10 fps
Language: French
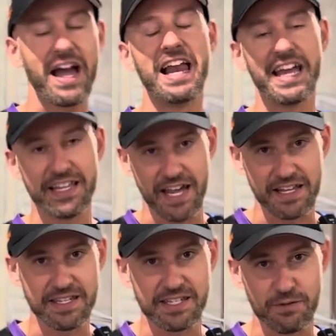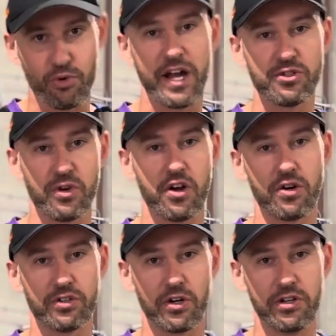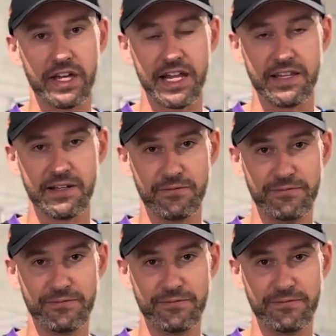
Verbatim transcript: à l'interne ici pour assurer un contrôle de qualité